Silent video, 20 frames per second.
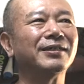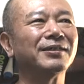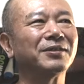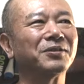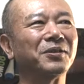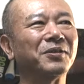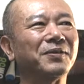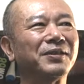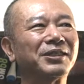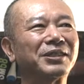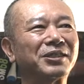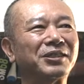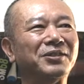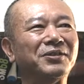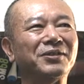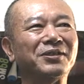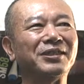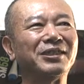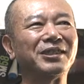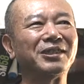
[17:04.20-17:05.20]
それは四
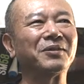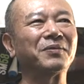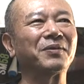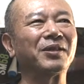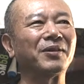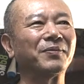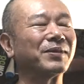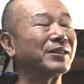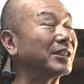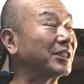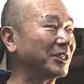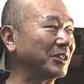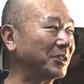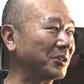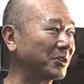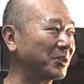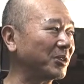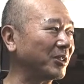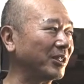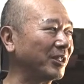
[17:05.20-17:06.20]
球にしてもらいます。四
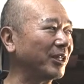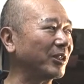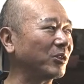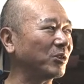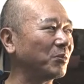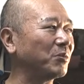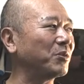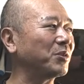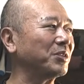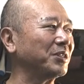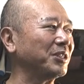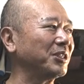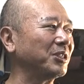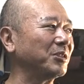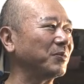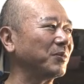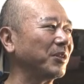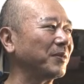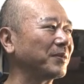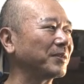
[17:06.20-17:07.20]
球というのはデッドボールにし
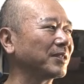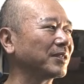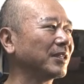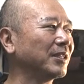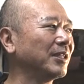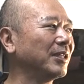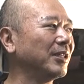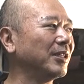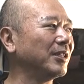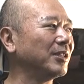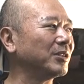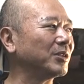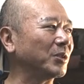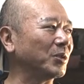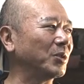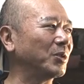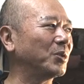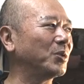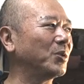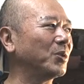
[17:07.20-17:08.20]
てもらいます。
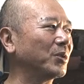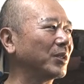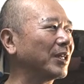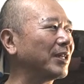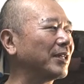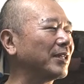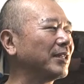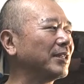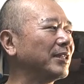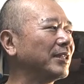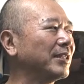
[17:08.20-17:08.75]
その方が、